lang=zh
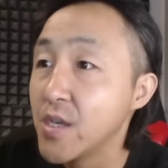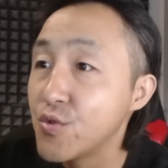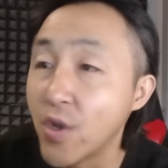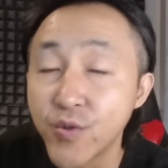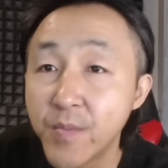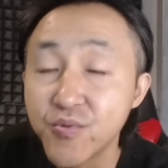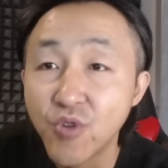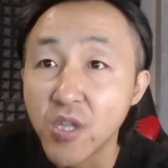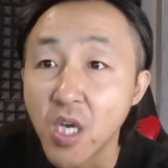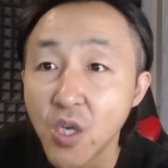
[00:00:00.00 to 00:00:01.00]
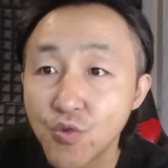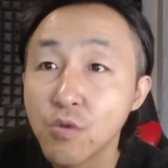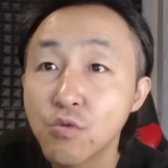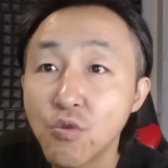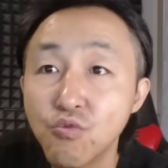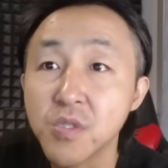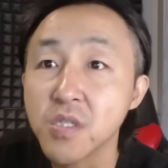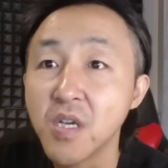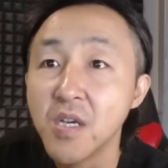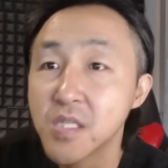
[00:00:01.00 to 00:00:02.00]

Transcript: 源源不断的运送物资，